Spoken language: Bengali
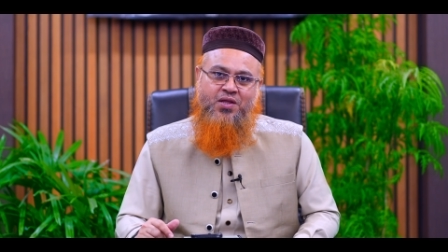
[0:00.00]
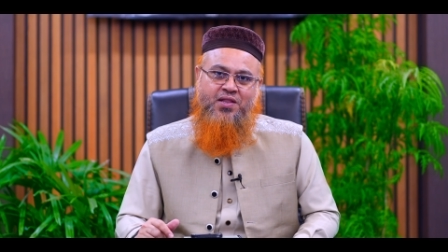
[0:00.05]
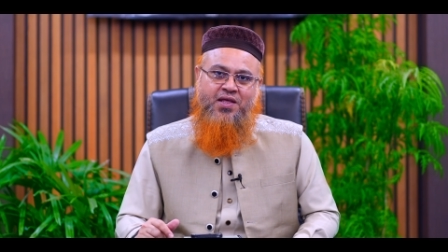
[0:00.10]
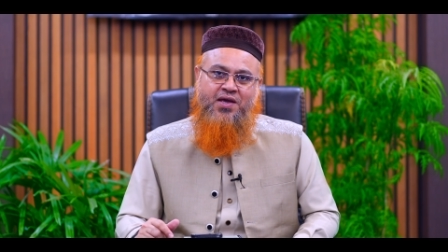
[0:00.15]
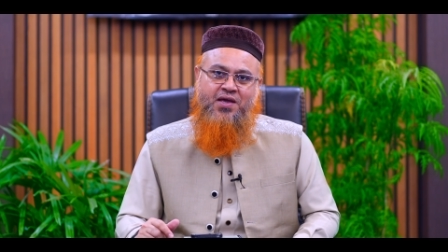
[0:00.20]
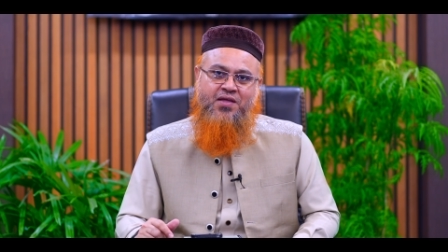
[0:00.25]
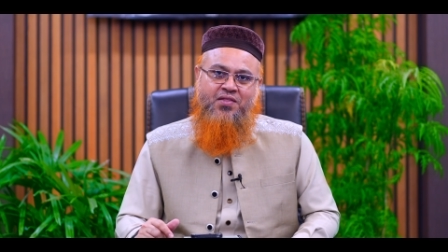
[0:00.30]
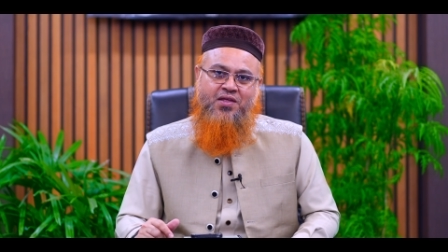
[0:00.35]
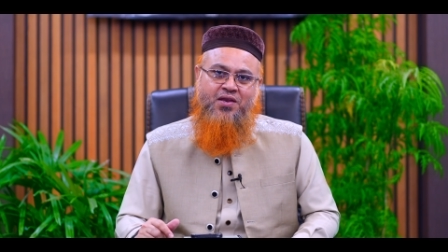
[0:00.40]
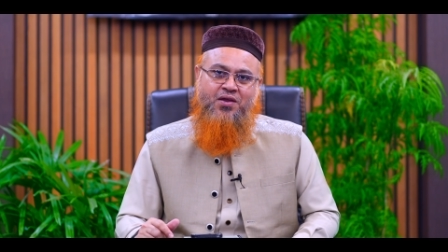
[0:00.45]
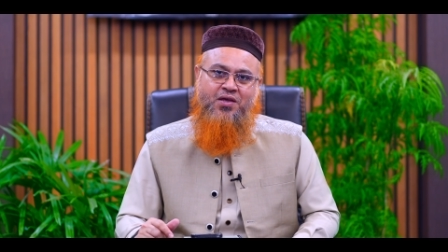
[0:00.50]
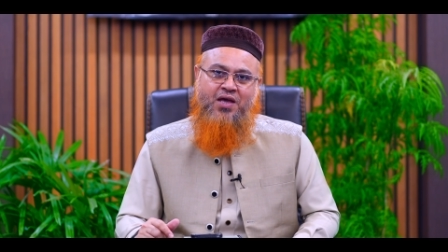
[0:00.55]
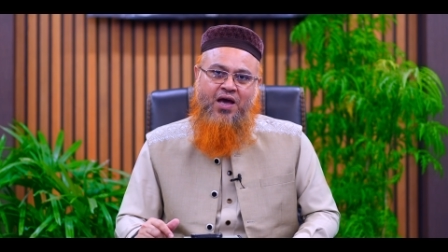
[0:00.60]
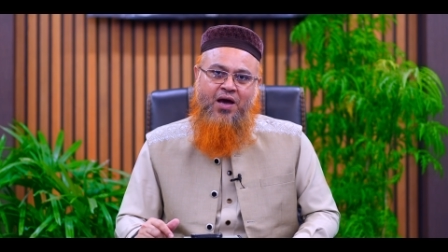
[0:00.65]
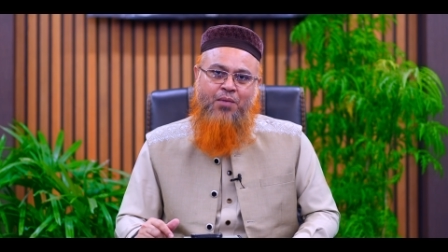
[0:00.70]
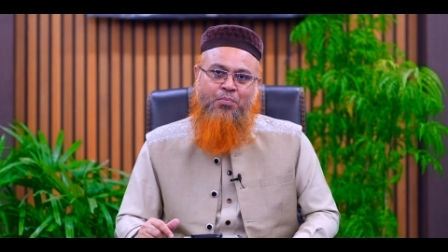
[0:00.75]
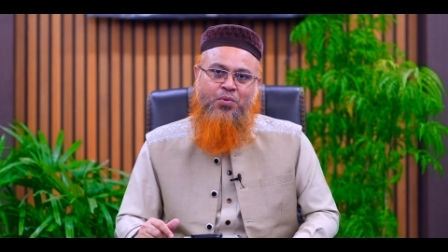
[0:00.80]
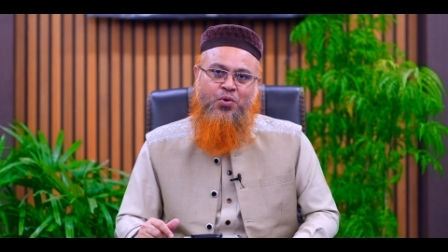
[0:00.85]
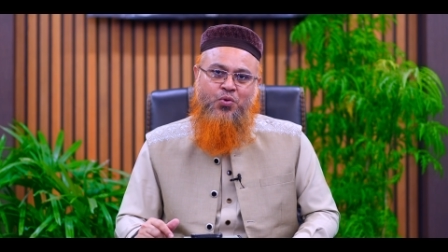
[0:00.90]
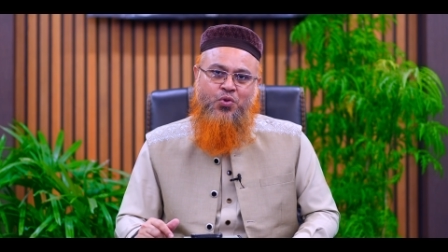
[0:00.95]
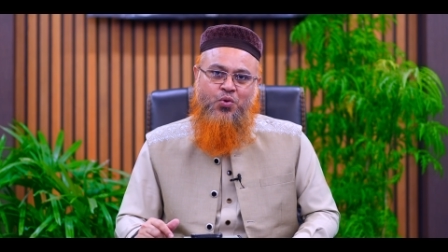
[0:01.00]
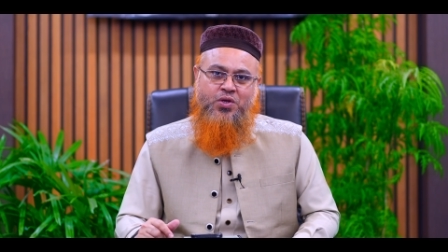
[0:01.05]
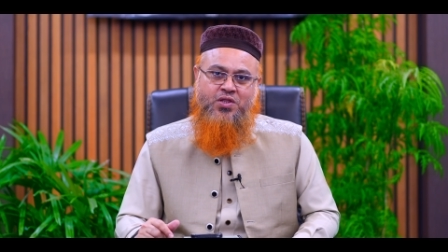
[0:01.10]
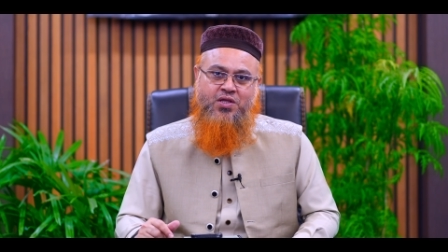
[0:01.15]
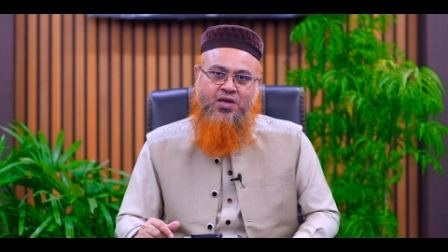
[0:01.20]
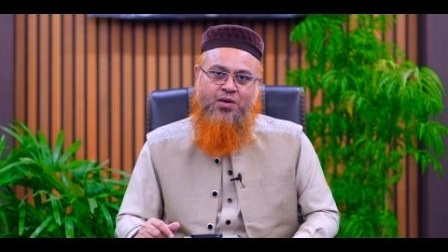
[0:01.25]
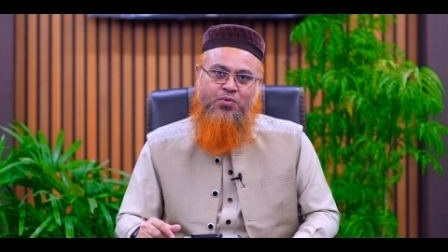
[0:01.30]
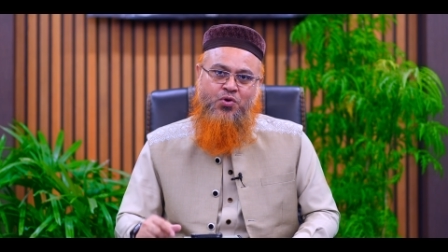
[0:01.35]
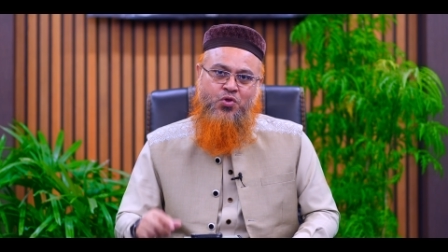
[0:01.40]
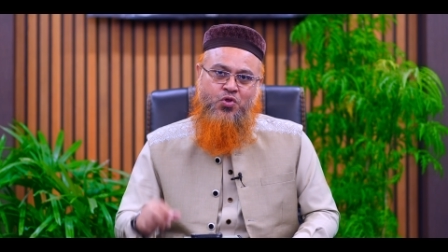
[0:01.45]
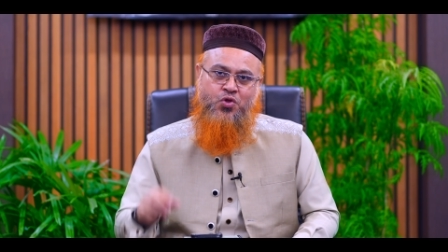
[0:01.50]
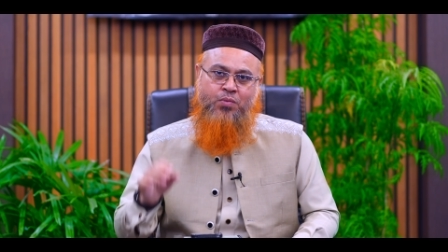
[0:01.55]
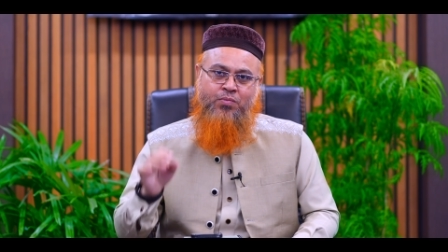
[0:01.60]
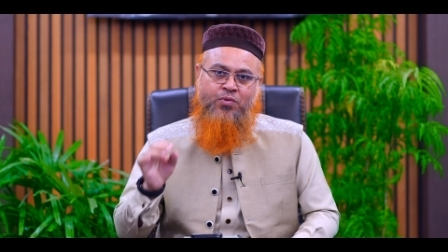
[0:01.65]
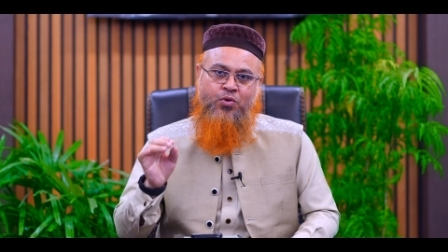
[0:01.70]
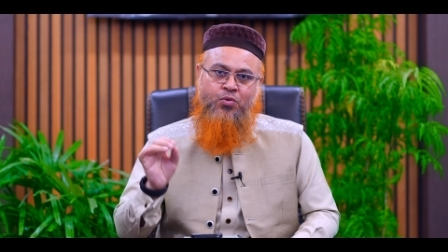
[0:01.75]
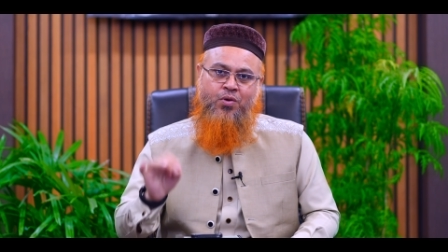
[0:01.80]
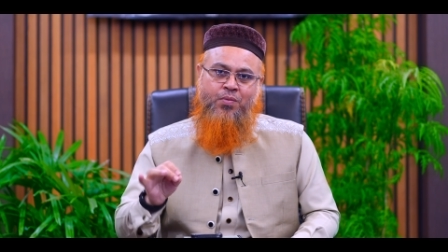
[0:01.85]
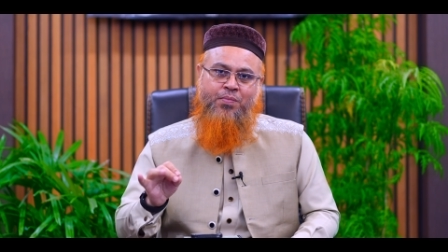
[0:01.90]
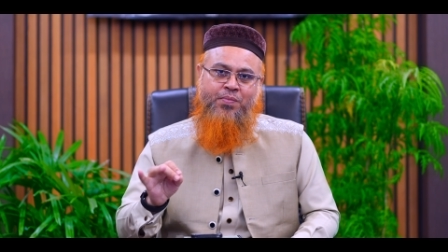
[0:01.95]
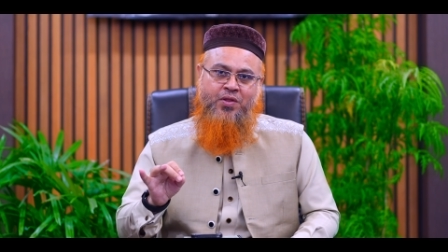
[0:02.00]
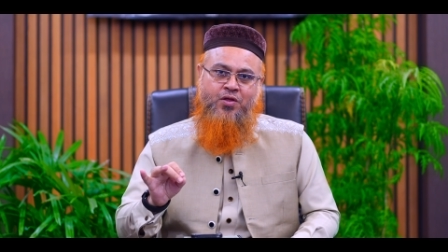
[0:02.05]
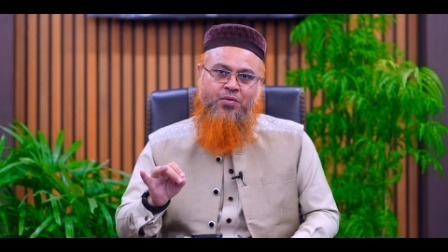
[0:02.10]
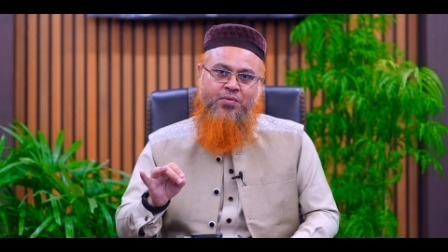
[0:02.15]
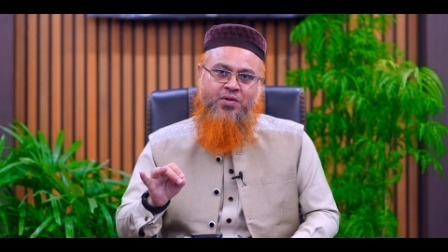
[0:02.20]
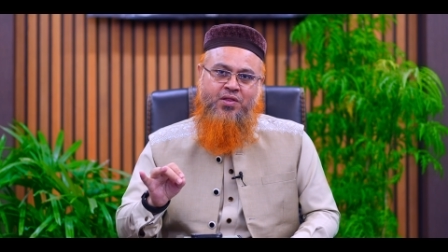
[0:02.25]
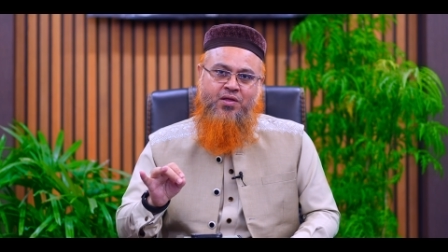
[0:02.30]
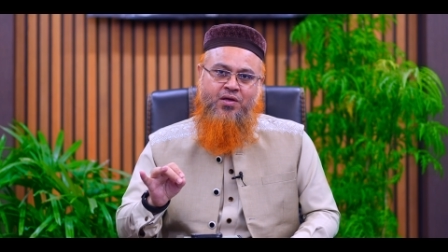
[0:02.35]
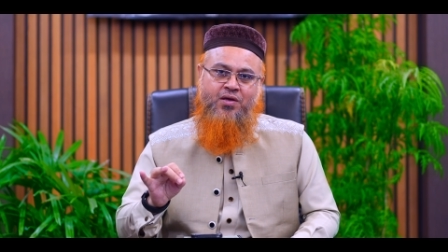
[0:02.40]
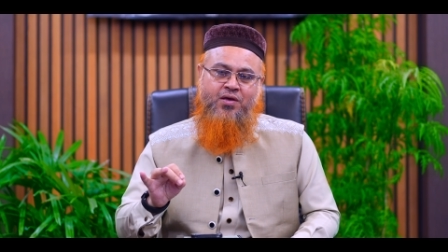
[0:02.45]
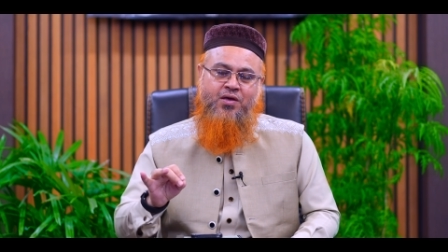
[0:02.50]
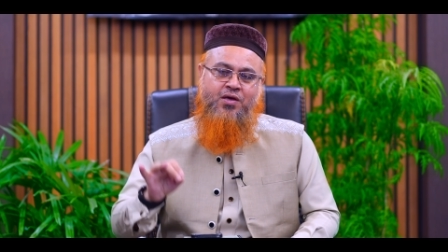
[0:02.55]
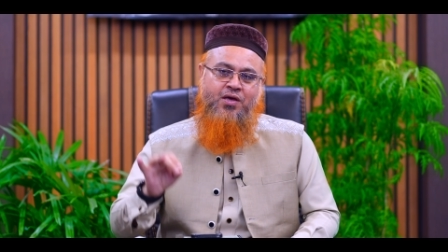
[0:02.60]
দেখে তিনি আপ্লুত হয়েছেন এবং সমগ্র পৃথিবী পৃথিবীতে